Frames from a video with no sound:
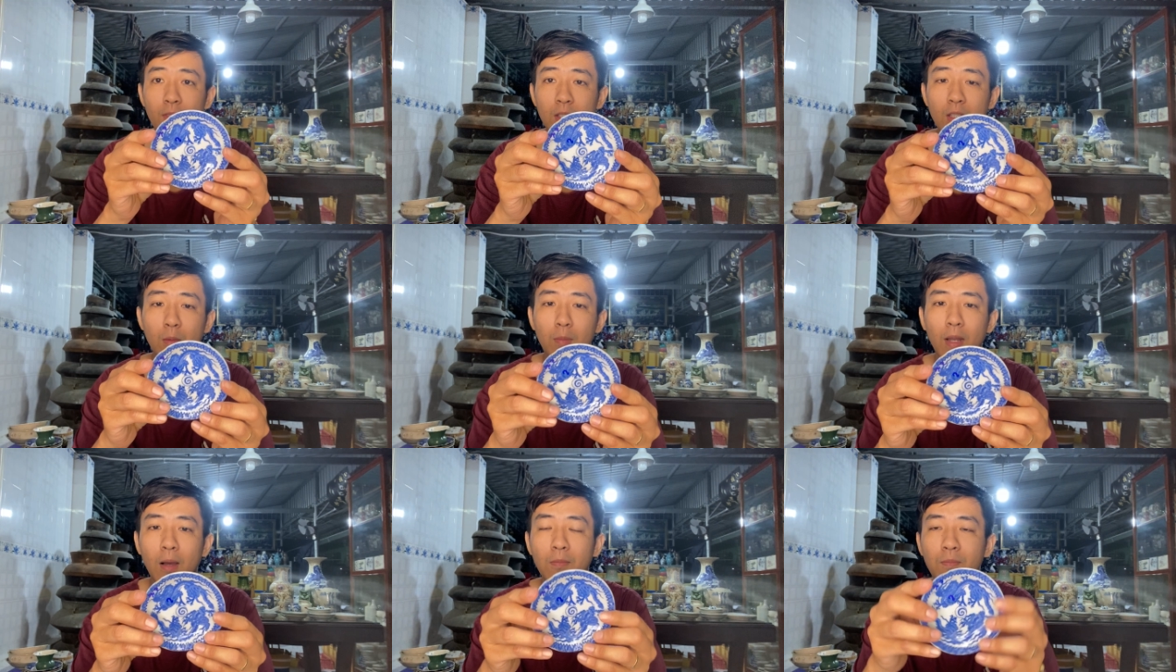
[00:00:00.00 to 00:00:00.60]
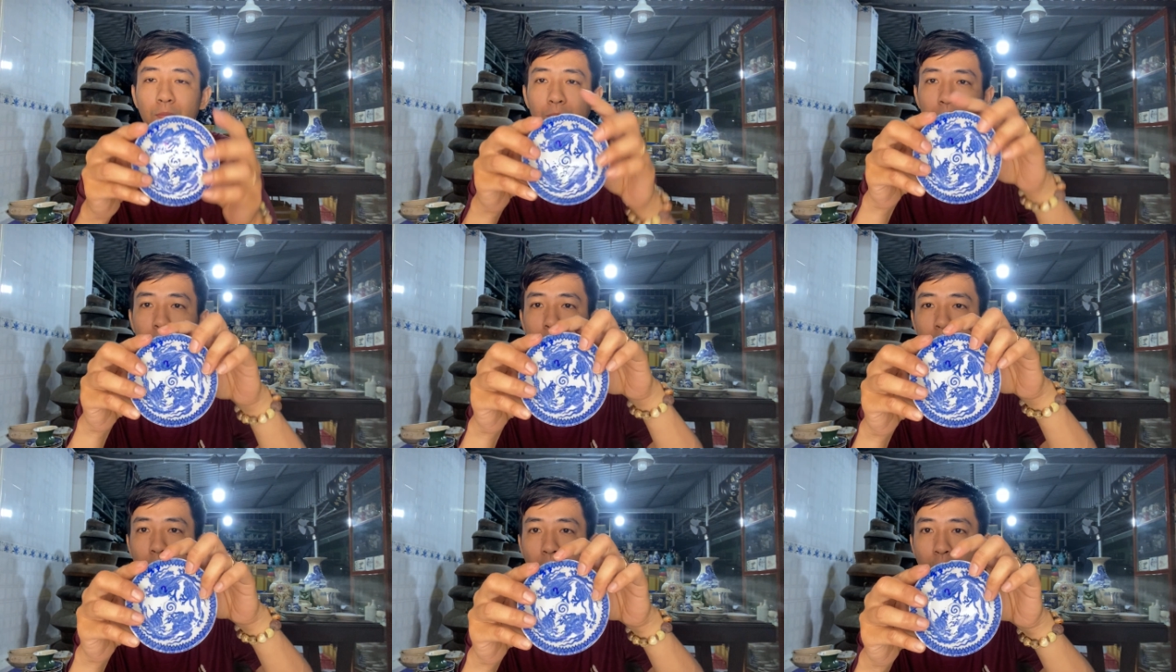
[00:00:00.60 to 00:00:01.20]
sông long
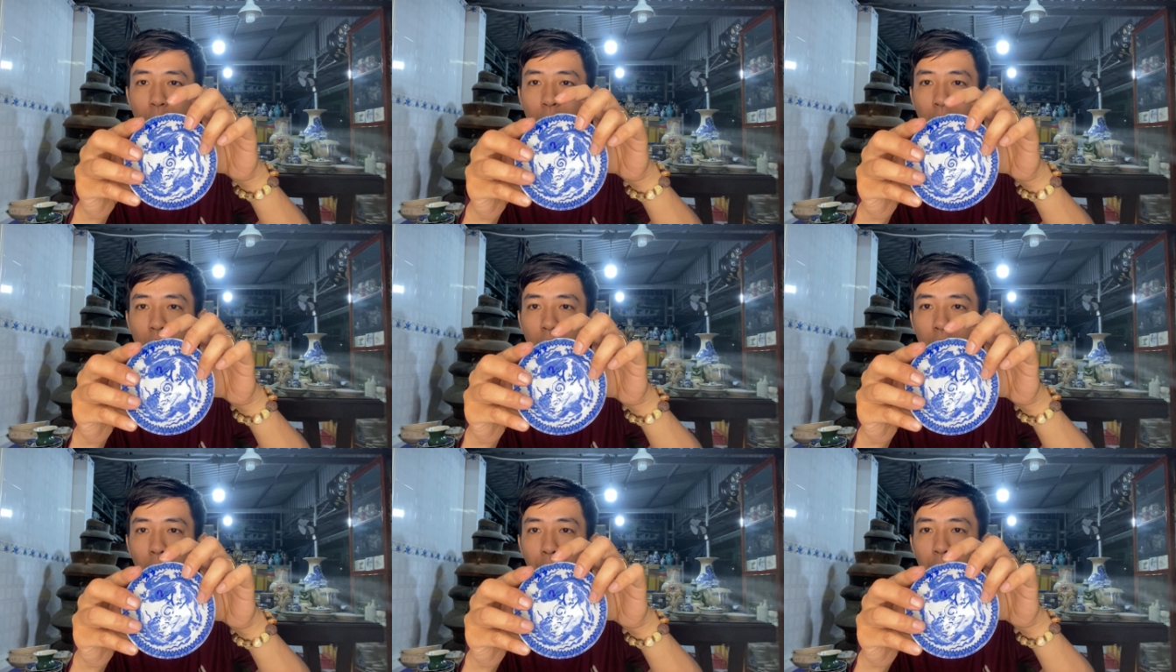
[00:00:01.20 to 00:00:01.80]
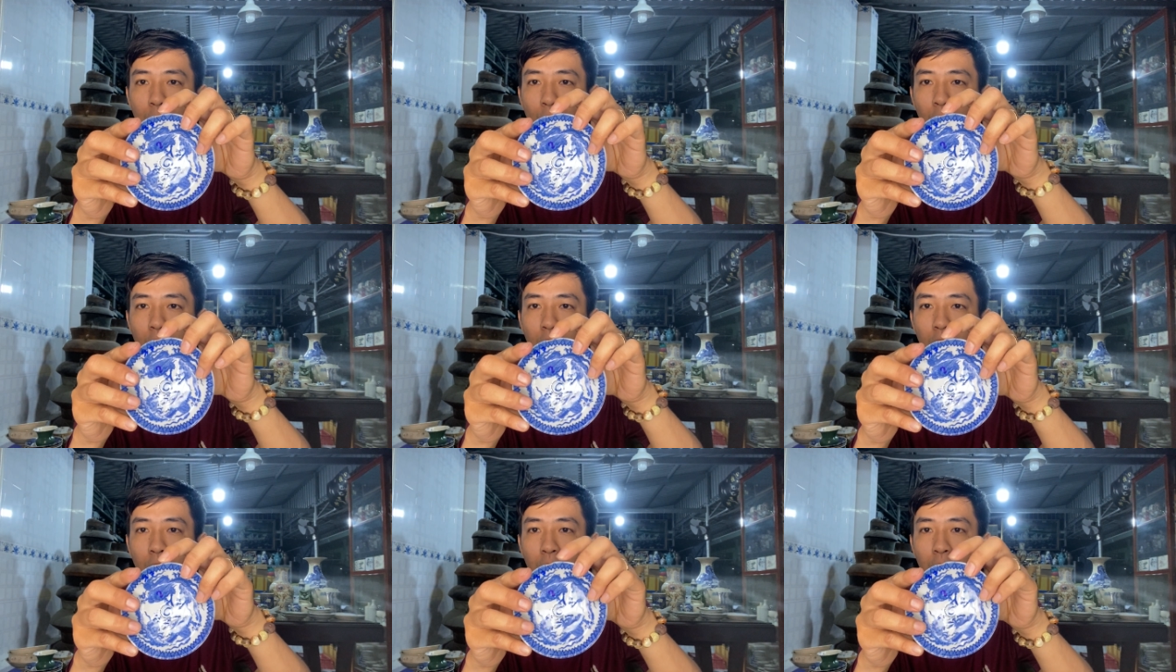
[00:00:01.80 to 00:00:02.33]
cái đầu tiên nó có nhâm chỗ này